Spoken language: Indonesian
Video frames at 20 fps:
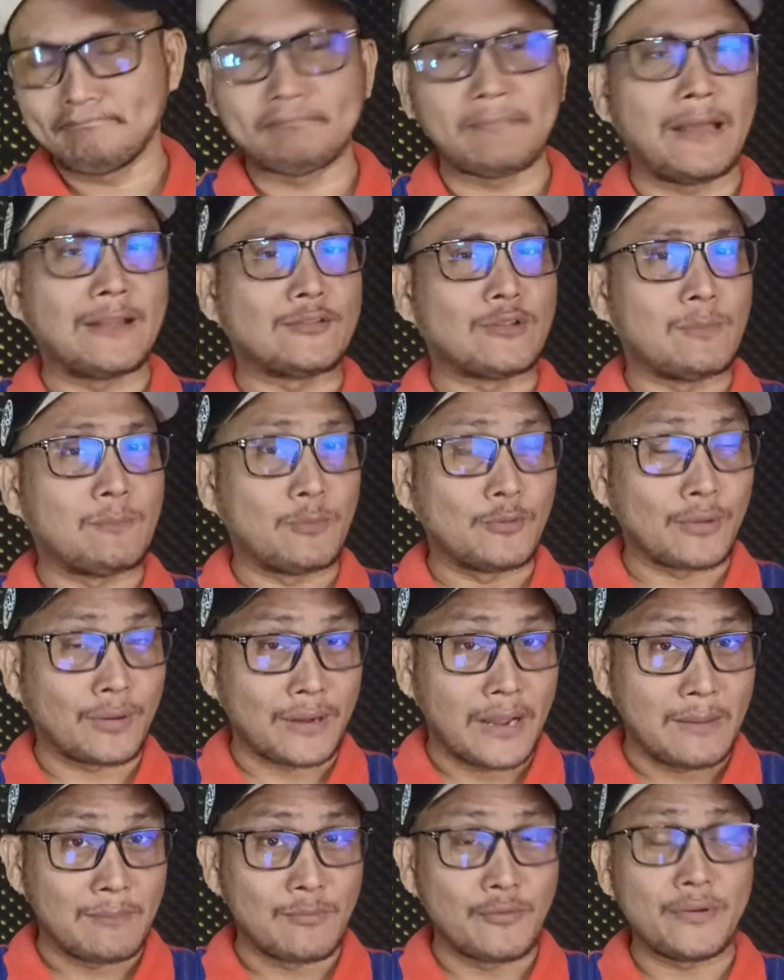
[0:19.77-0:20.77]
ataupun
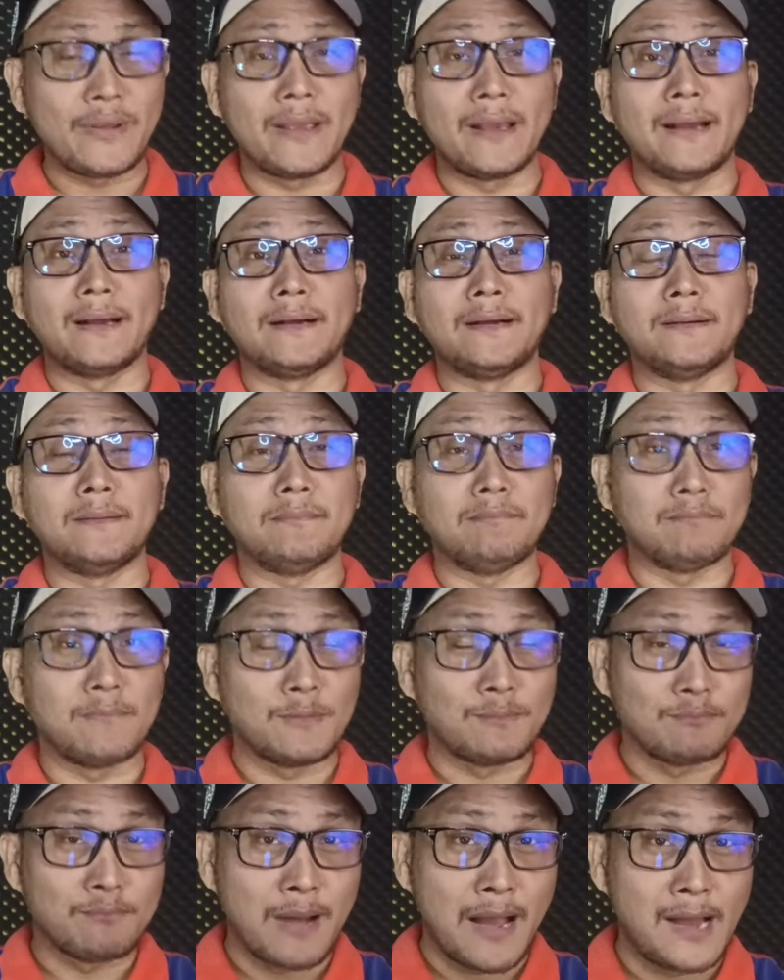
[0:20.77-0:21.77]
kamu yang
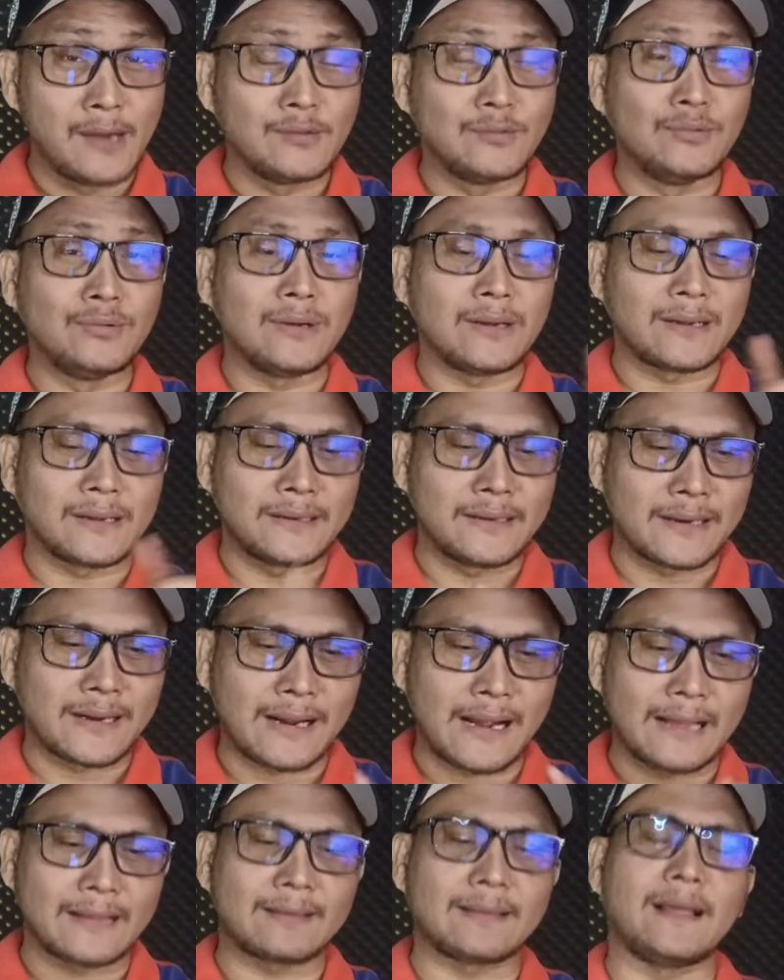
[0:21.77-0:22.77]
membangun
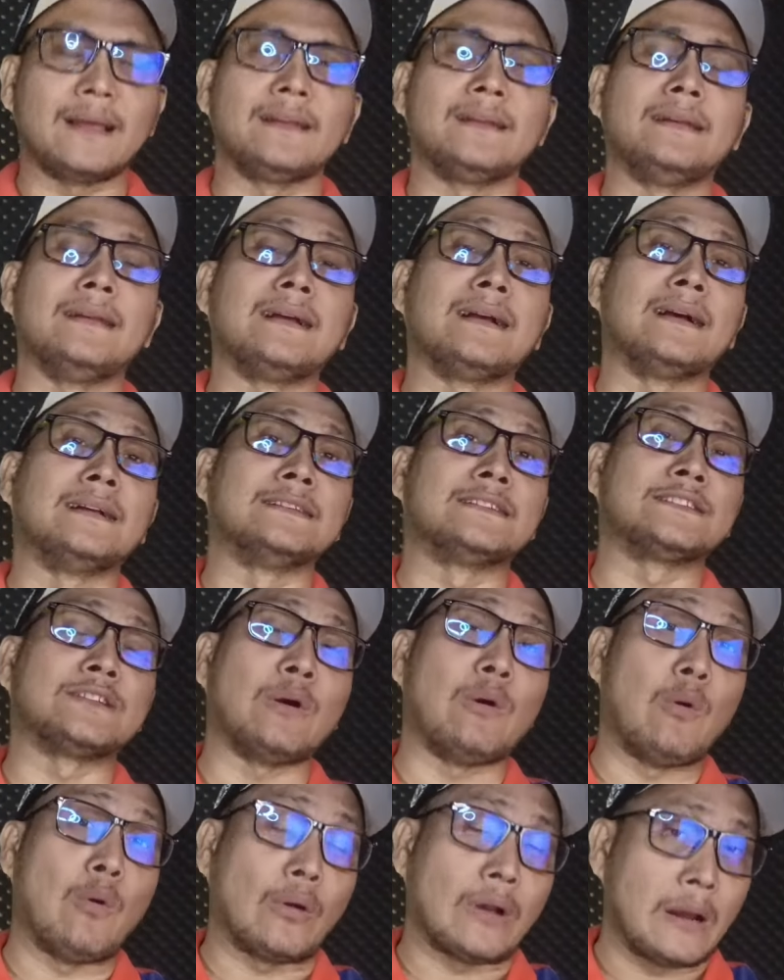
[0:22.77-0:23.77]
kedekatan dengan
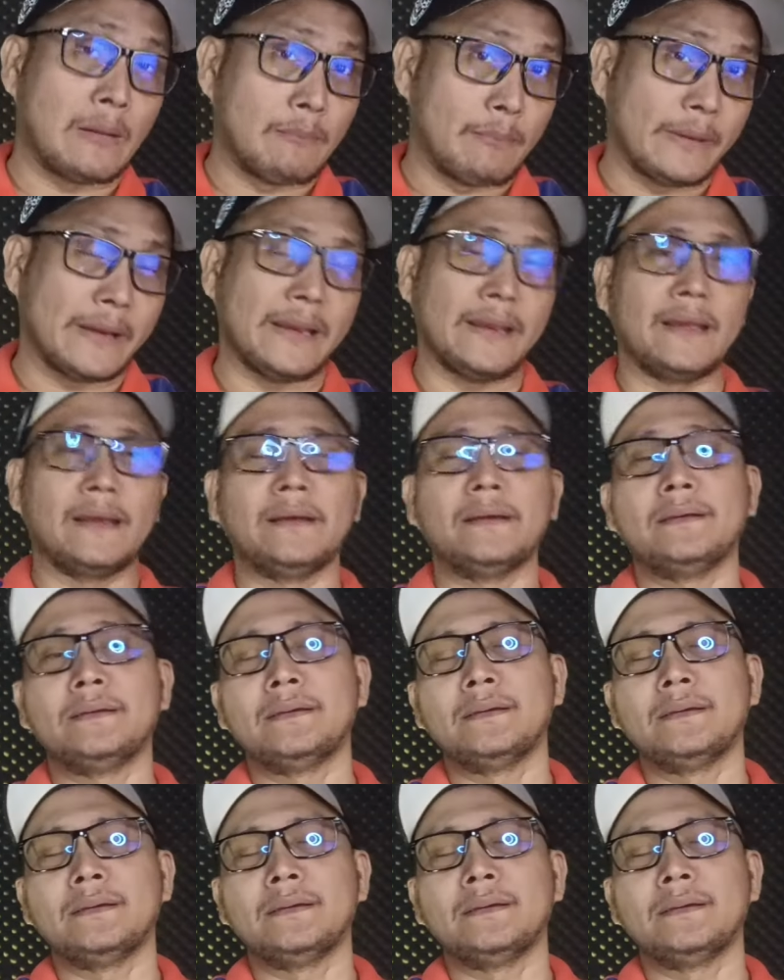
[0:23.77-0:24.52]
seorang pria,